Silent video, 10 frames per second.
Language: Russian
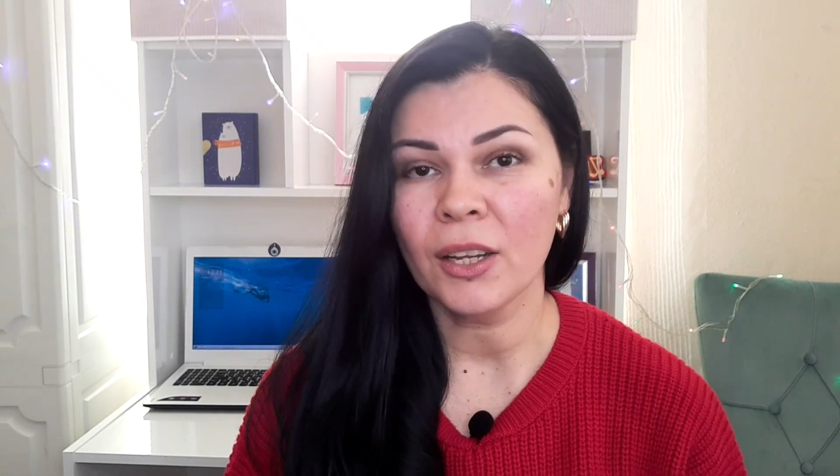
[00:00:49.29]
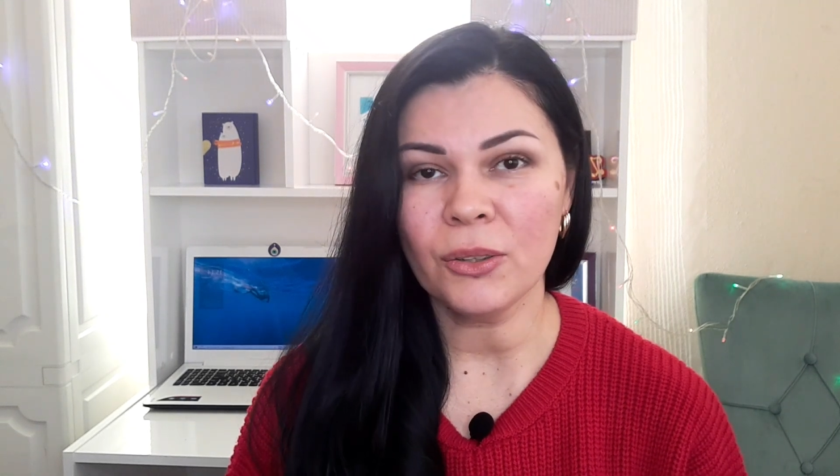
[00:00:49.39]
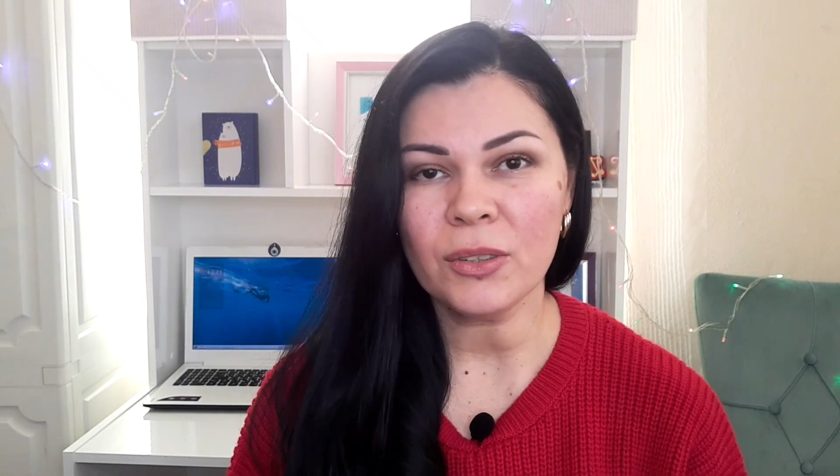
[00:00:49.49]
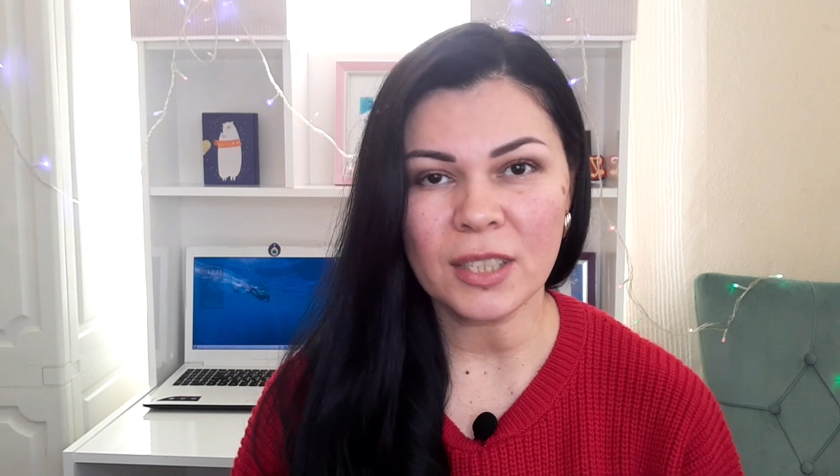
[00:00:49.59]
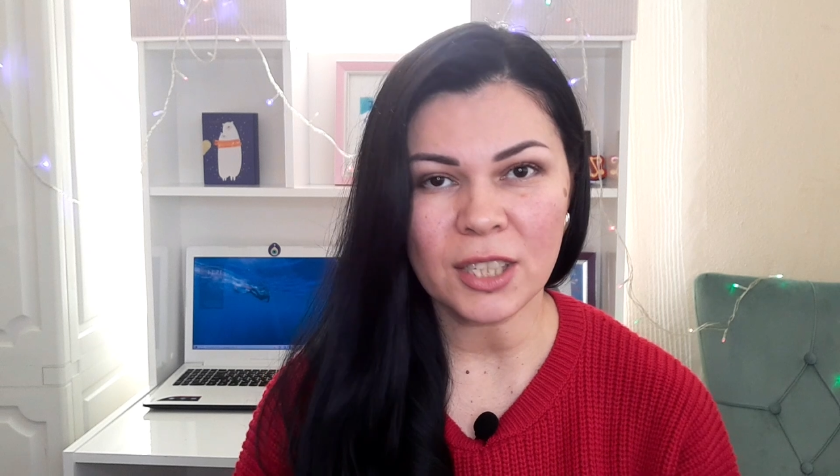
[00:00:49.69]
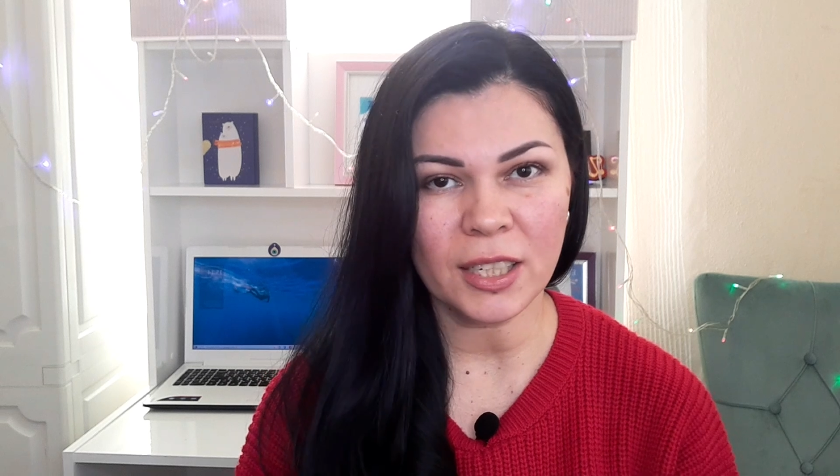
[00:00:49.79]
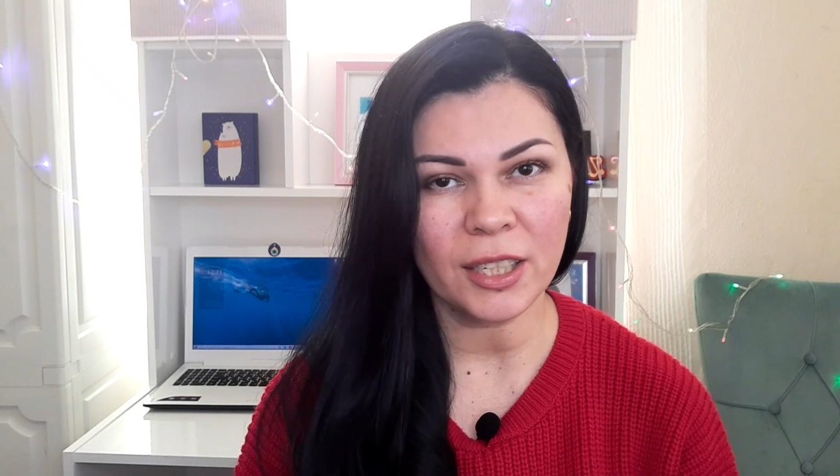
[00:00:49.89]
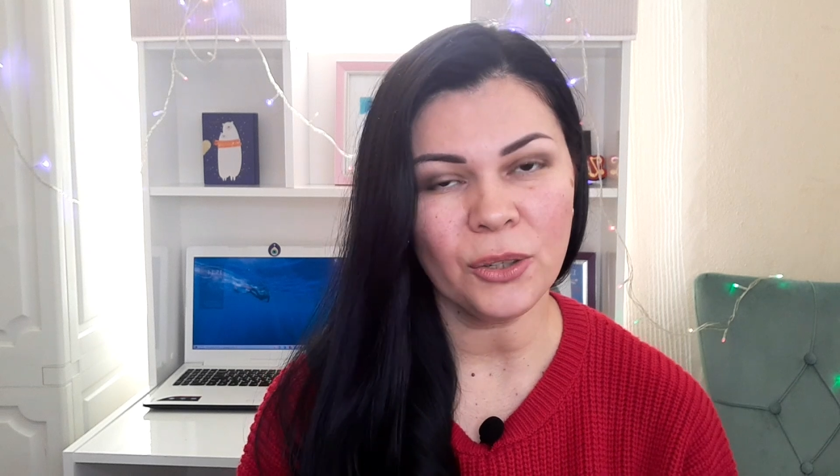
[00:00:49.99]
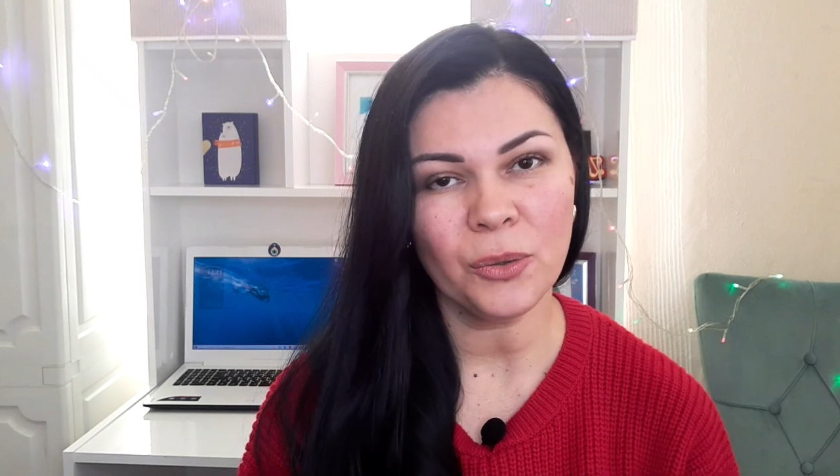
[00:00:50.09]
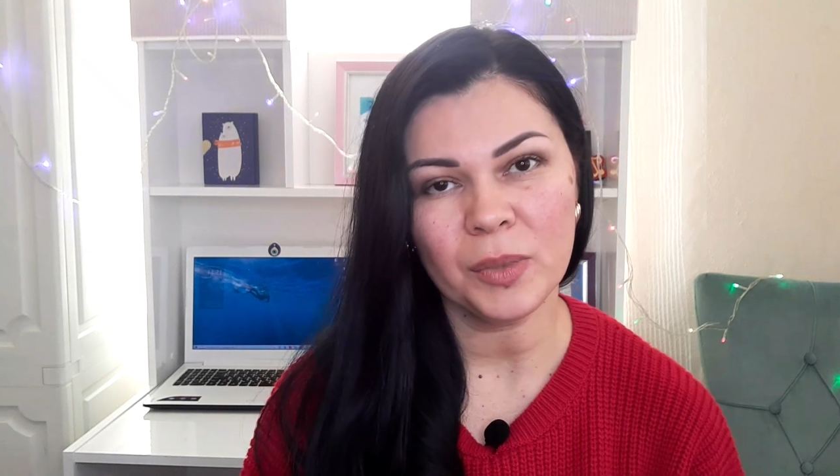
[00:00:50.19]
но, к
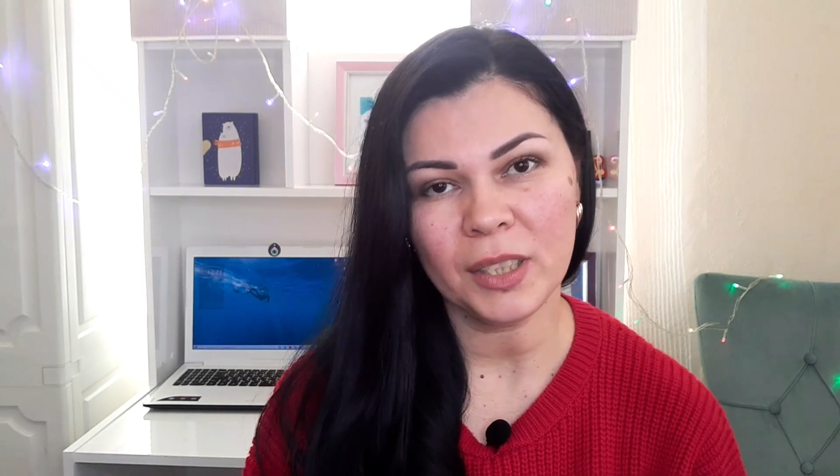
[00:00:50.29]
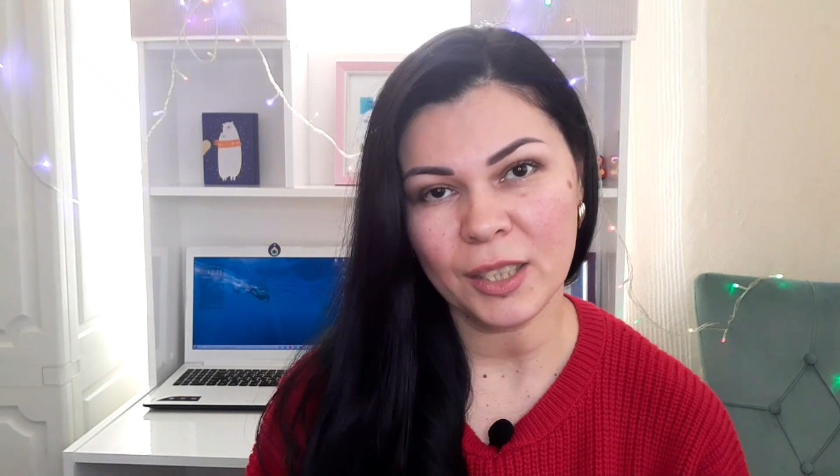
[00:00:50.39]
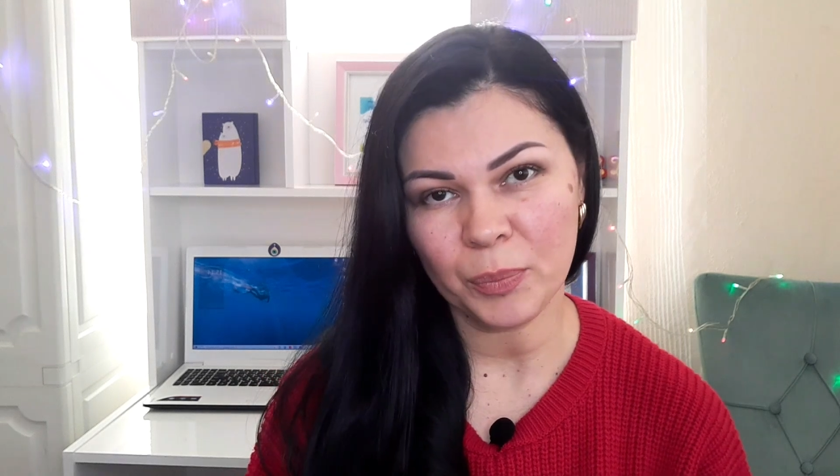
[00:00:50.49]
сожалению, у меня не